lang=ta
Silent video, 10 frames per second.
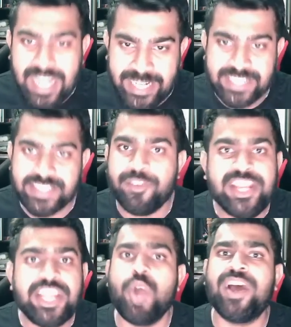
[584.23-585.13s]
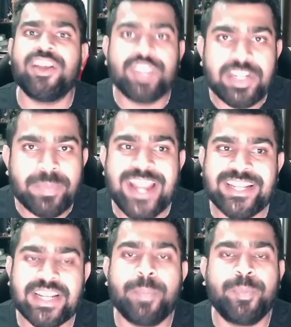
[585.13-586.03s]
அண்ட் இந்த வீடியோவை ஒரு
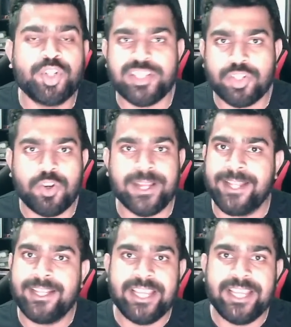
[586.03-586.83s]
ரிமைண்டரா போட்டு வச்சுக்கோங்க